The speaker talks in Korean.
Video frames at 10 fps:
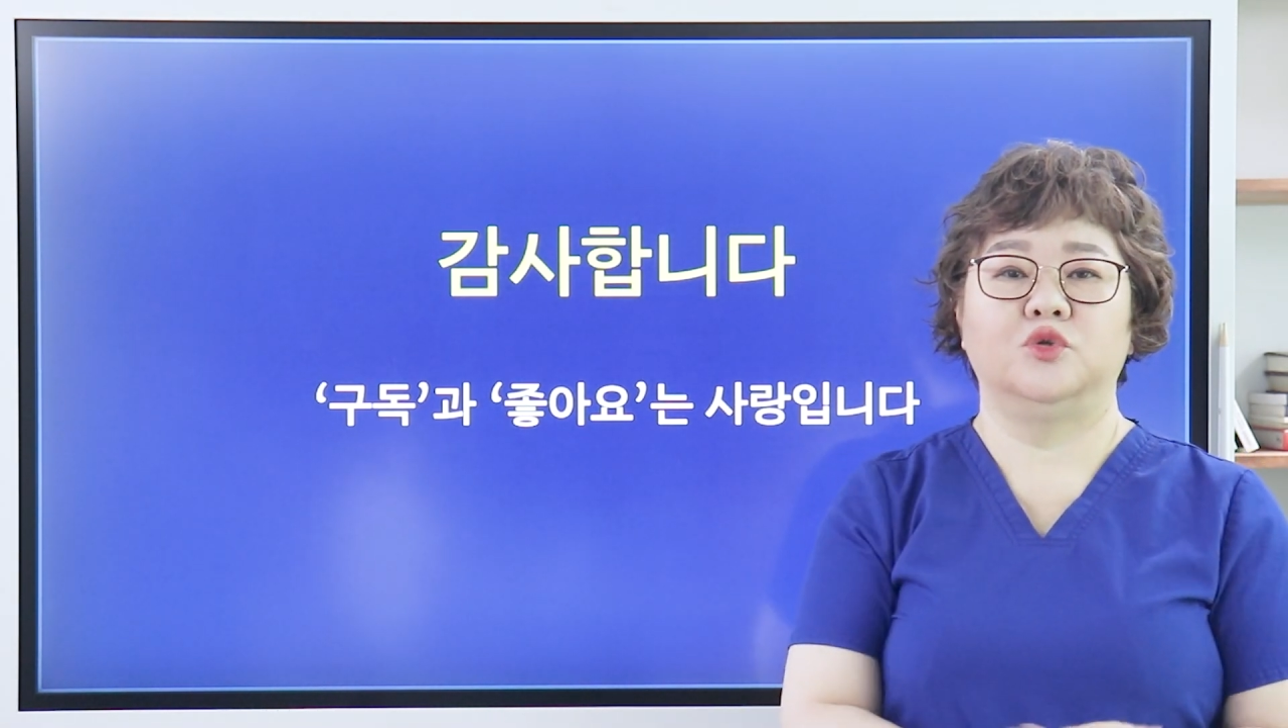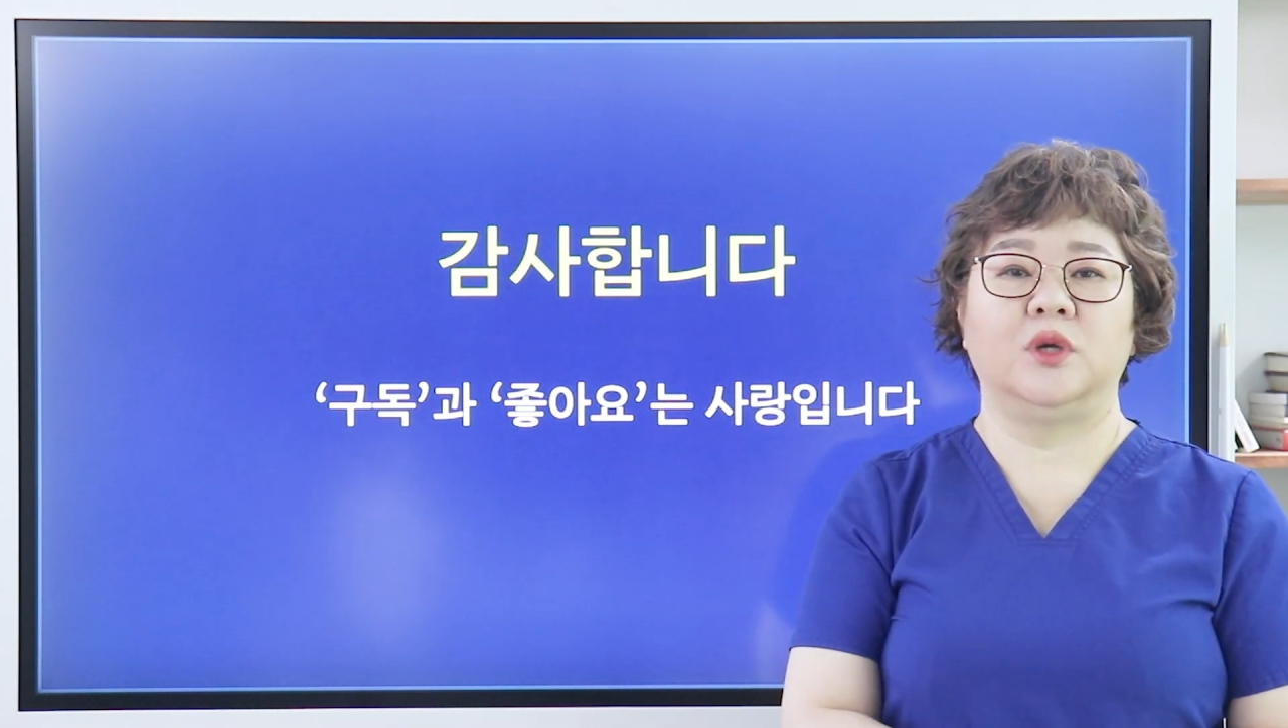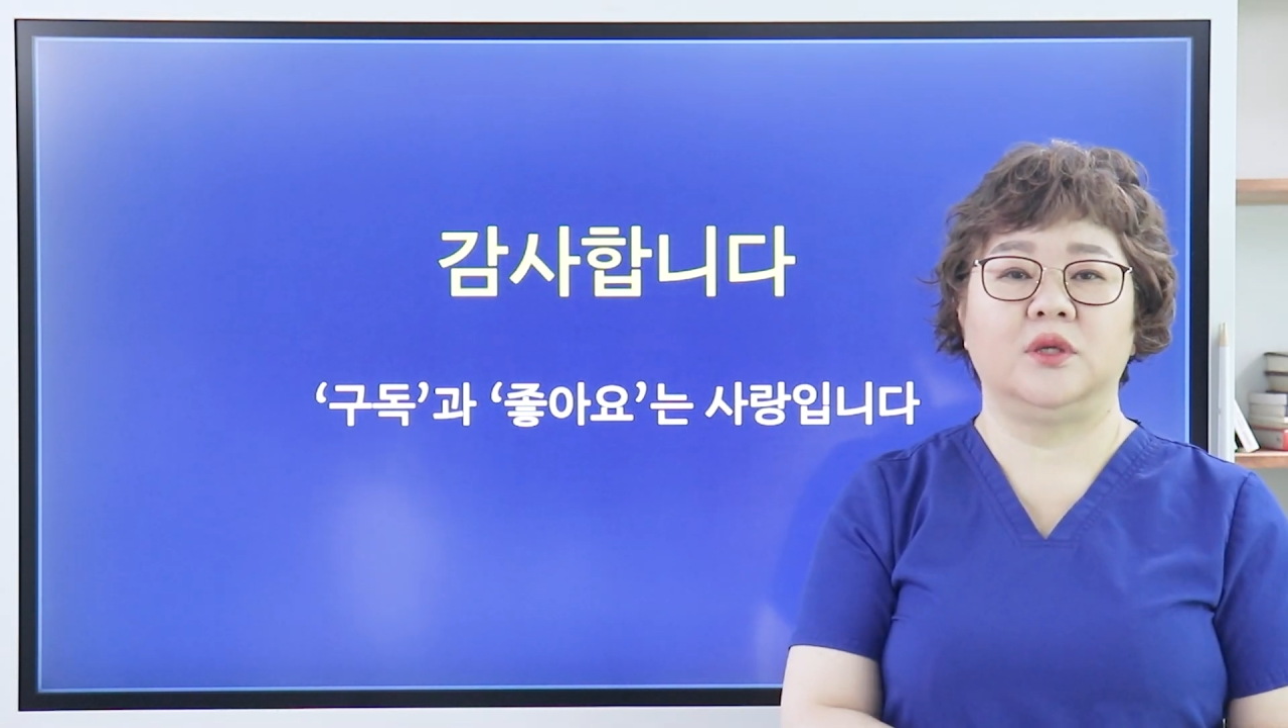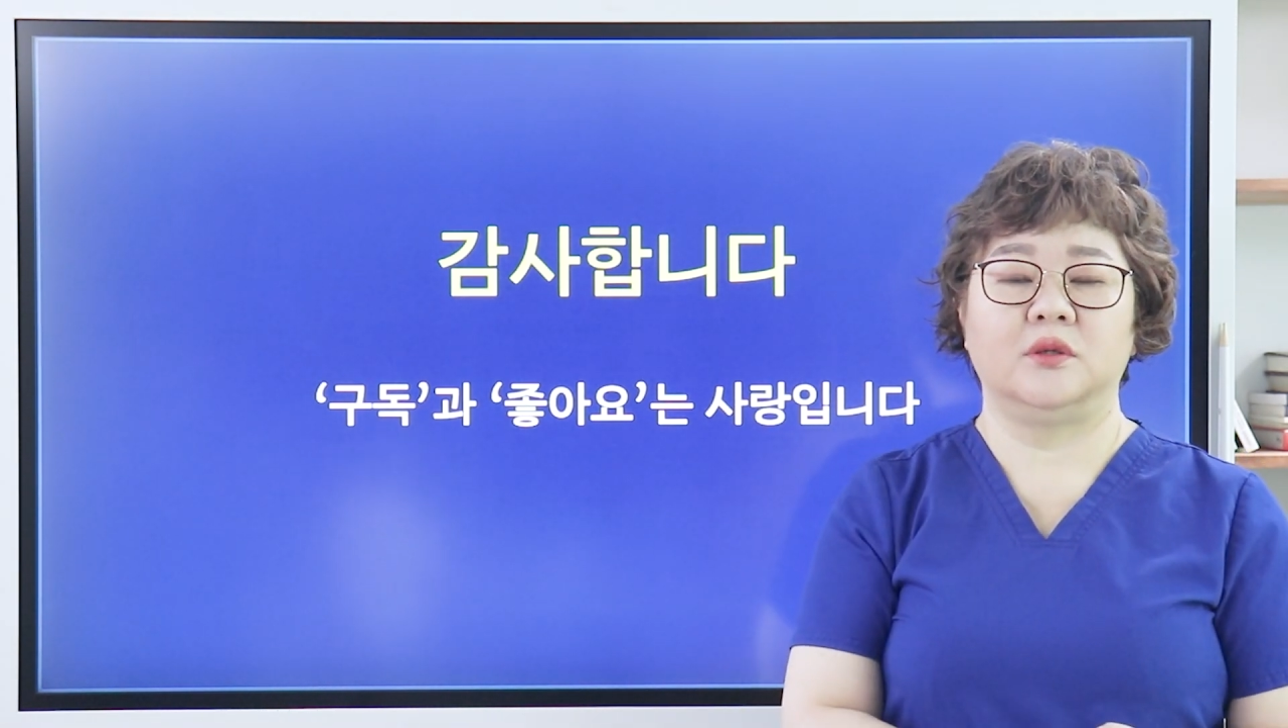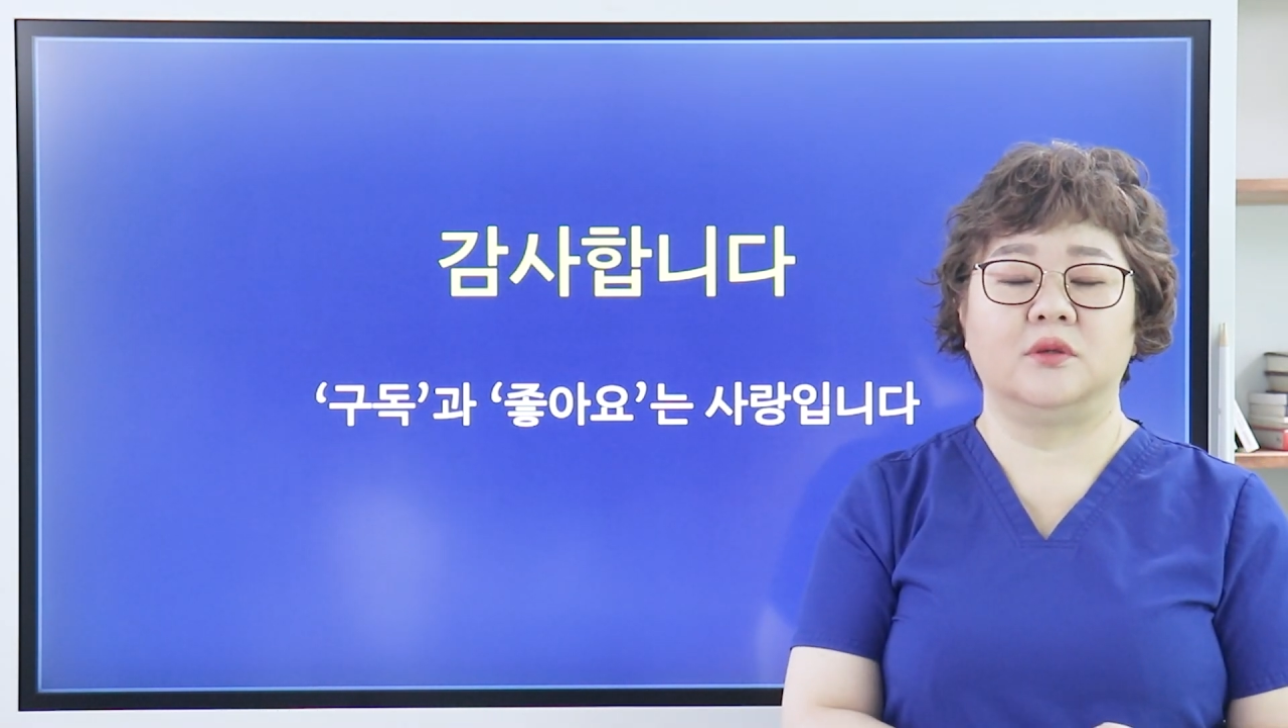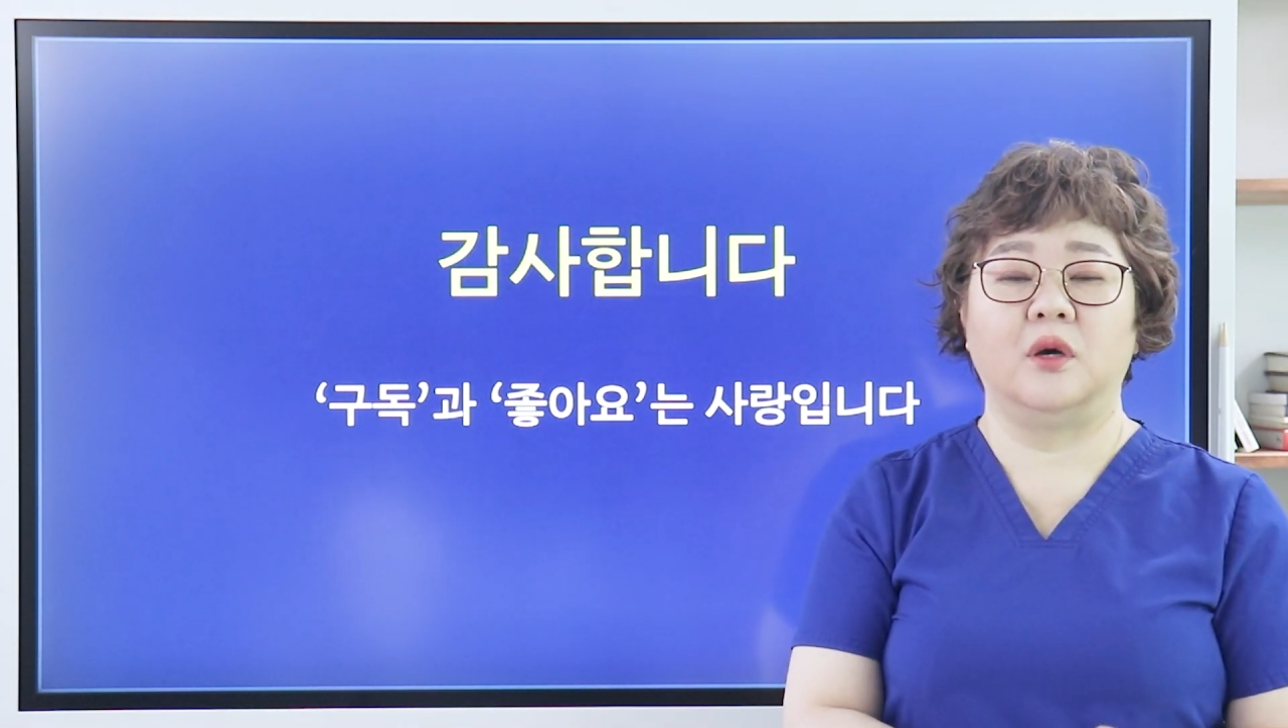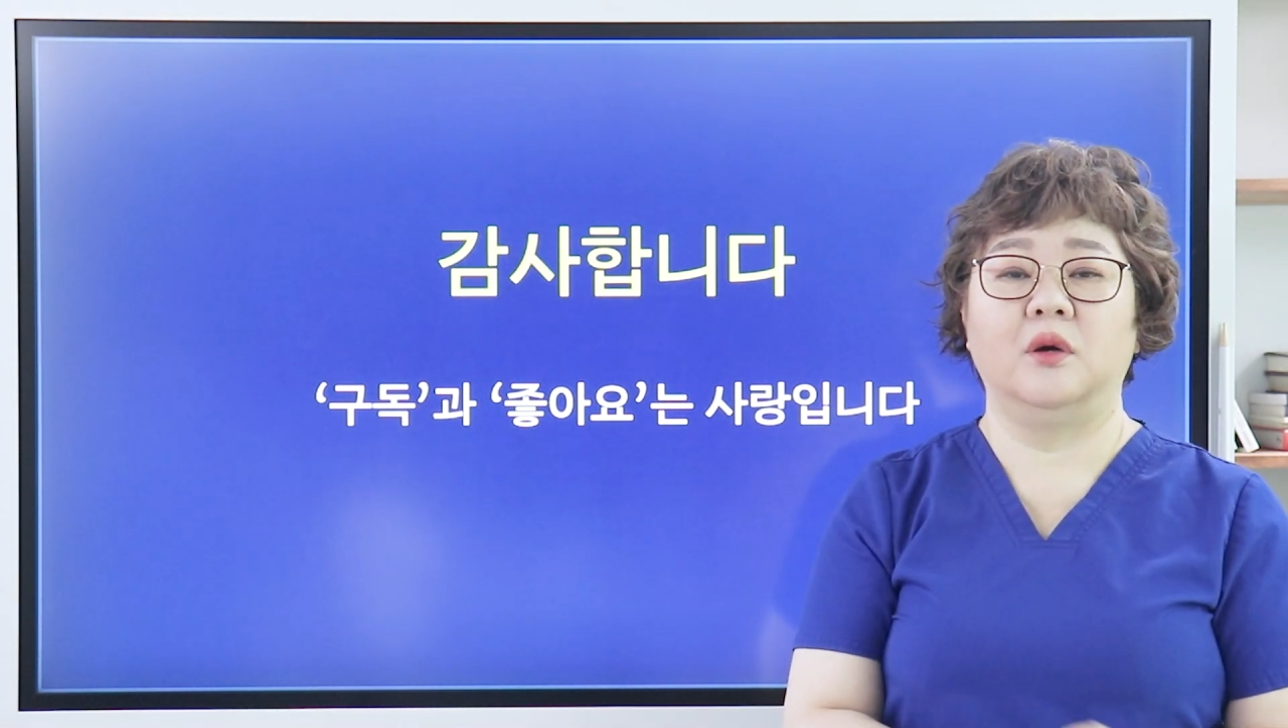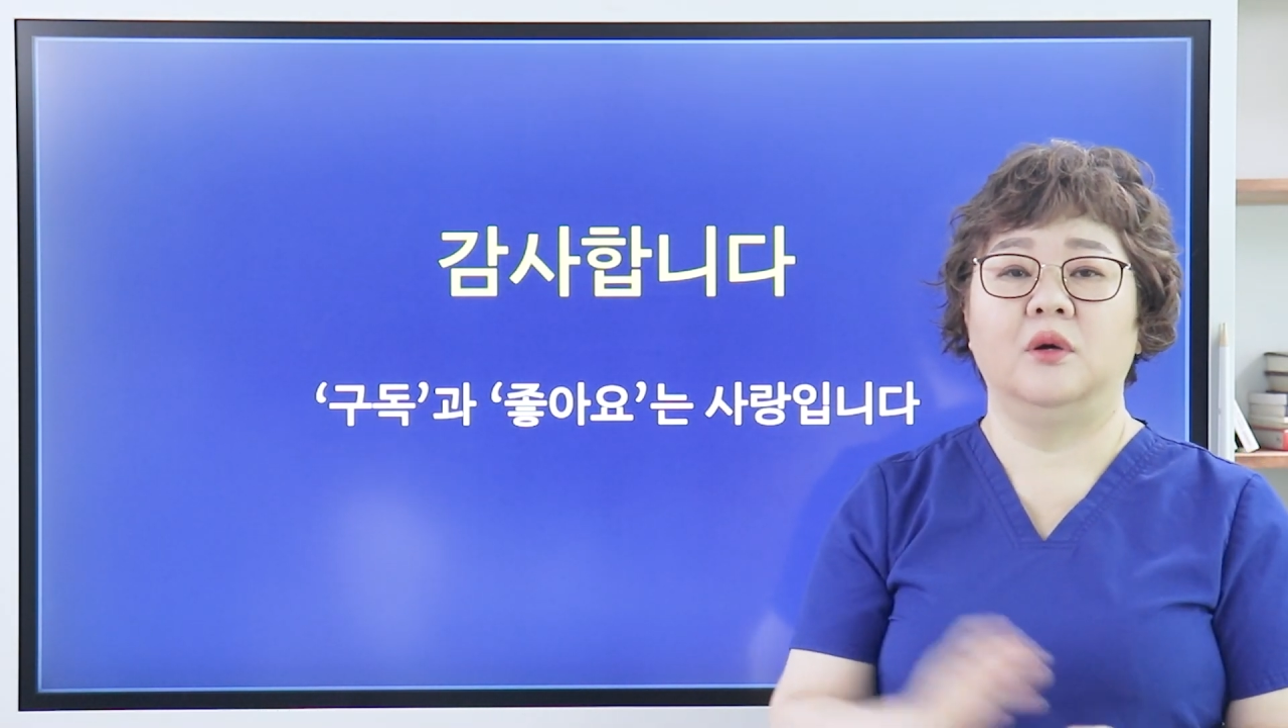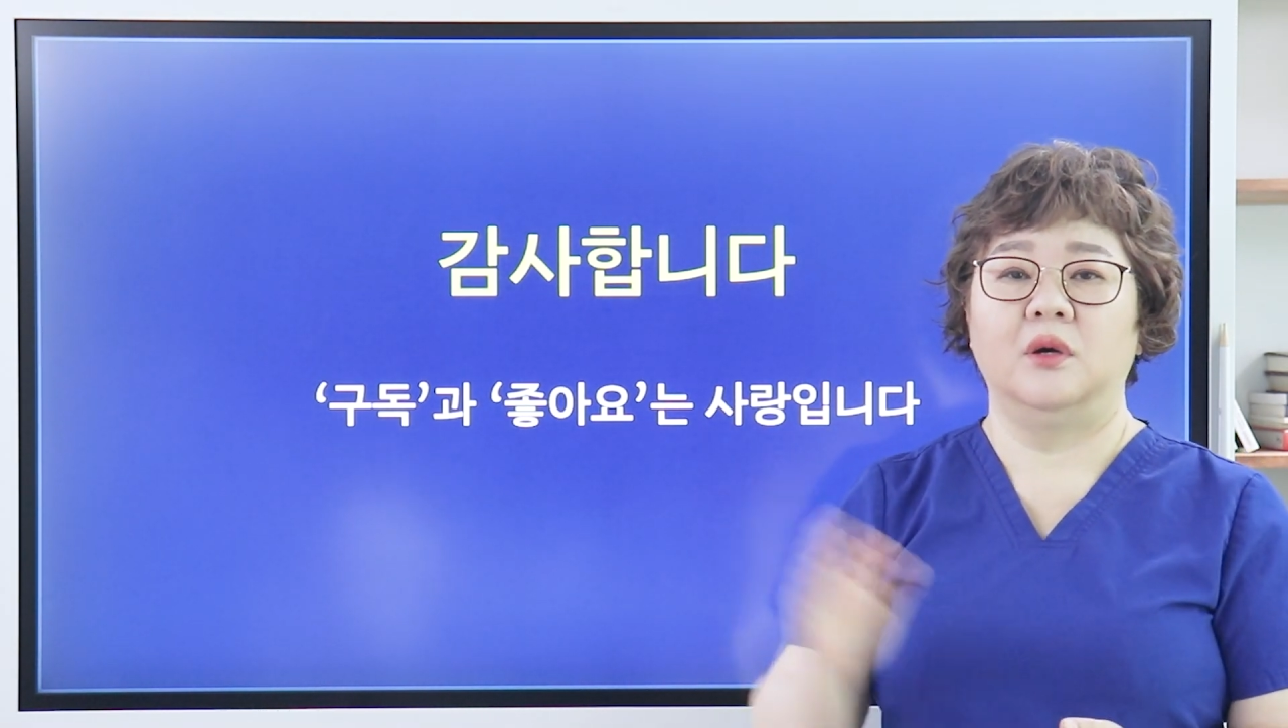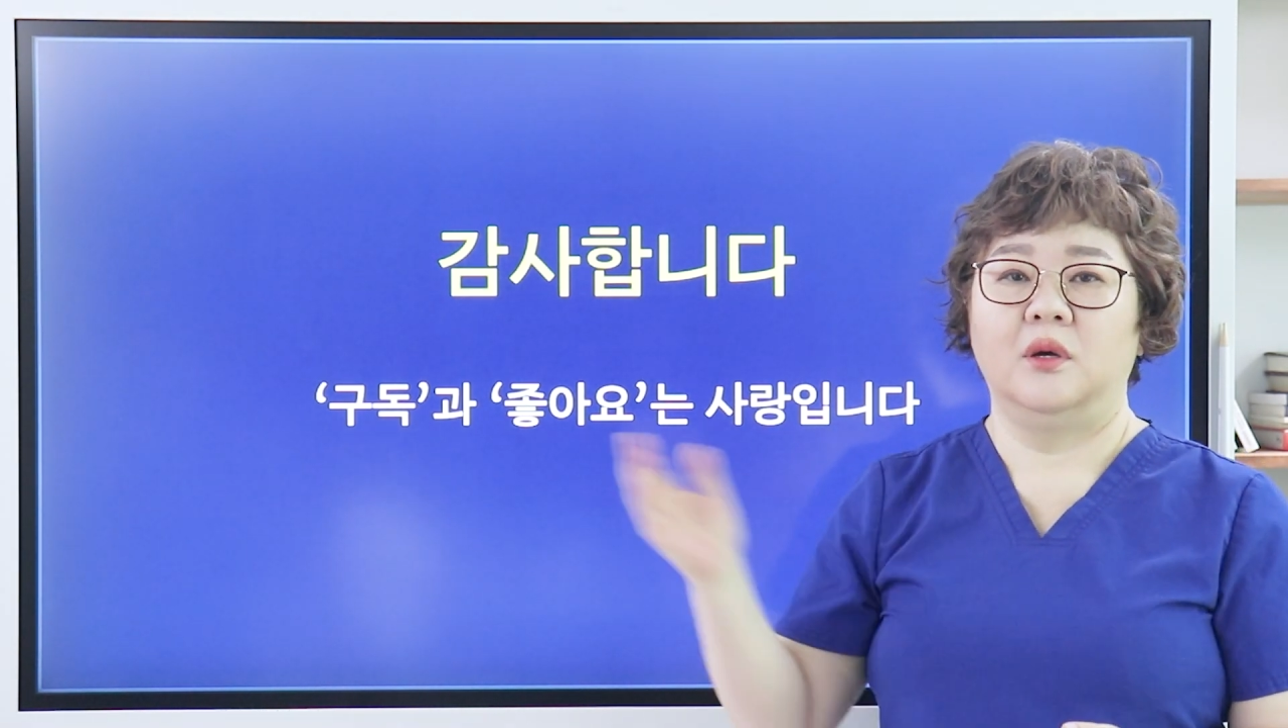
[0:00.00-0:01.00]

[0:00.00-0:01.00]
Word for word: 중에서